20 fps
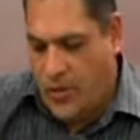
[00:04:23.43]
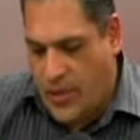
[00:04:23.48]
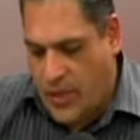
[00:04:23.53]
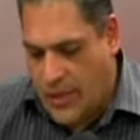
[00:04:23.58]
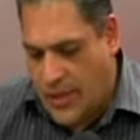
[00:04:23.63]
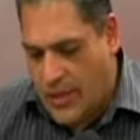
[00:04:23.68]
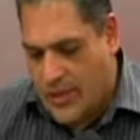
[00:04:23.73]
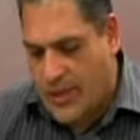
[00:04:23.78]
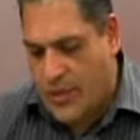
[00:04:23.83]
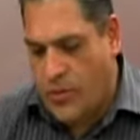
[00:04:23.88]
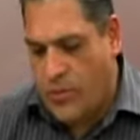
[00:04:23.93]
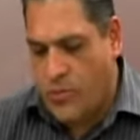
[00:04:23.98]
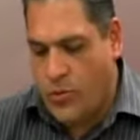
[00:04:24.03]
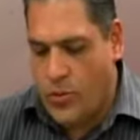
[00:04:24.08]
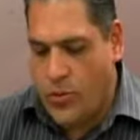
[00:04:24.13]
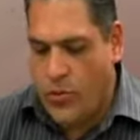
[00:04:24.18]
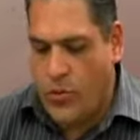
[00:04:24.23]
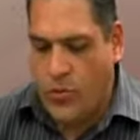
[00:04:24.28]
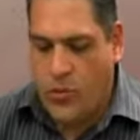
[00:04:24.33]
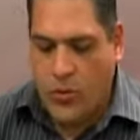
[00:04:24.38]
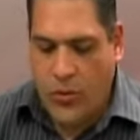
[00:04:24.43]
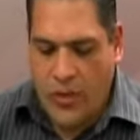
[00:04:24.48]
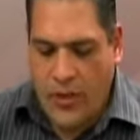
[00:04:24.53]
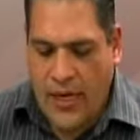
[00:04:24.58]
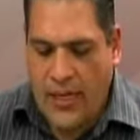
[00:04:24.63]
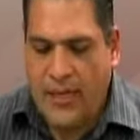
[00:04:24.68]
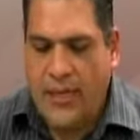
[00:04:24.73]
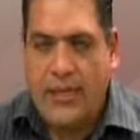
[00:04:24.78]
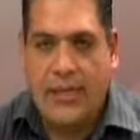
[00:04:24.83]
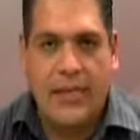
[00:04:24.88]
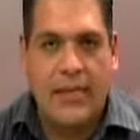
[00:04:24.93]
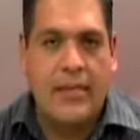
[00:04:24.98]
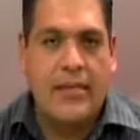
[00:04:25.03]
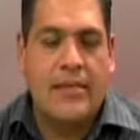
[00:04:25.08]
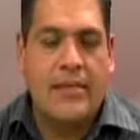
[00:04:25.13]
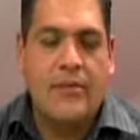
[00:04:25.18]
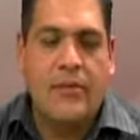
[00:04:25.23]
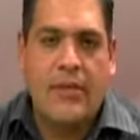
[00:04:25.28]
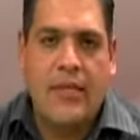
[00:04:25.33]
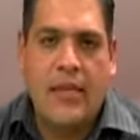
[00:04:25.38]
Le interesa con mucho gusto 30 30
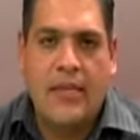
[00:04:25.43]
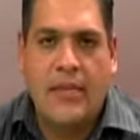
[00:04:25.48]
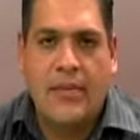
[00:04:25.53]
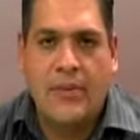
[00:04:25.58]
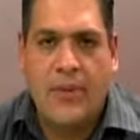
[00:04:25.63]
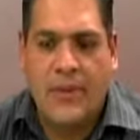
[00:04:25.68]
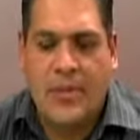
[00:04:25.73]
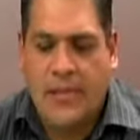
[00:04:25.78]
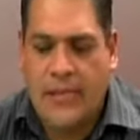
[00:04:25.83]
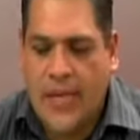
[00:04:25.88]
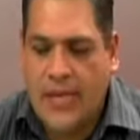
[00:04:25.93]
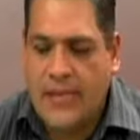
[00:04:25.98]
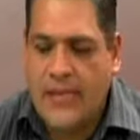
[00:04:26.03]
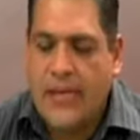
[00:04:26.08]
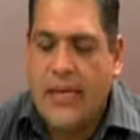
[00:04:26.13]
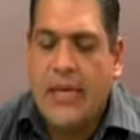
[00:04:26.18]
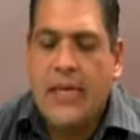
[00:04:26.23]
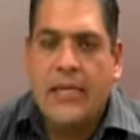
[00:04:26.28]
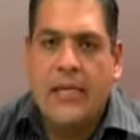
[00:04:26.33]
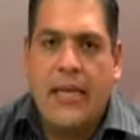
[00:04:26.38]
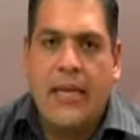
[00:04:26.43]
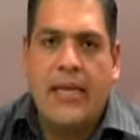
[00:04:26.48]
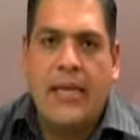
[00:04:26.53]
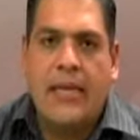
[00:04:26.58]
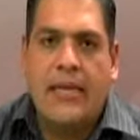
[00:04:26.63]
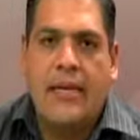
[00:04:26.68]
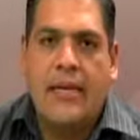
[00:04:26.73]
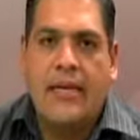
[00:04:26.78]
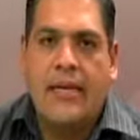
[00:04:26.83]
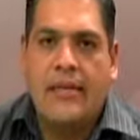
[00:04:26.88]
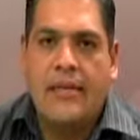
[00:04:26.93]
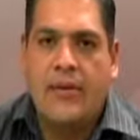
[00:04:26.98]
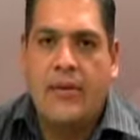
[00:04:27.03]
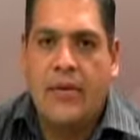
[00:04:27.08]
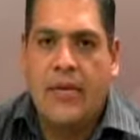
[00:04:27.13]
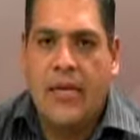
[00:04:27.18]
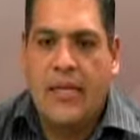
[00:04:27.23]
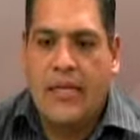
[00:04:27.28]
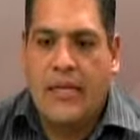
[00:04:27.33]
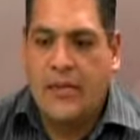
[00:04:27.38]
53 26, 30 30
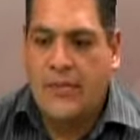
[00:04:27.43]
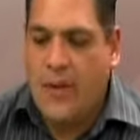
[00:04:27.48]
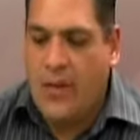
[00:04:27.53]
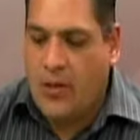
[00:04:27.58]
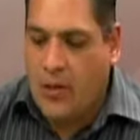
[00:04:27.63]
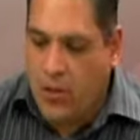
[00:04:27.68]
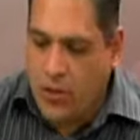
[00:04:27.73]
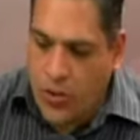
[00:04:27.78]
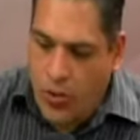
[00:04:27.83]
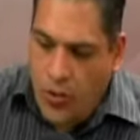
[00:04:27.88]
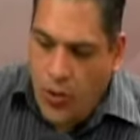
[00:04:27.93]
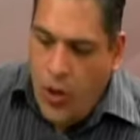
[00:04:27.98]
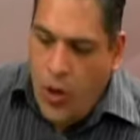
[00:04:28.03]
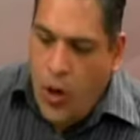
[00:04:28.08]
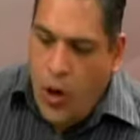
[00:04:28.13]
53 28.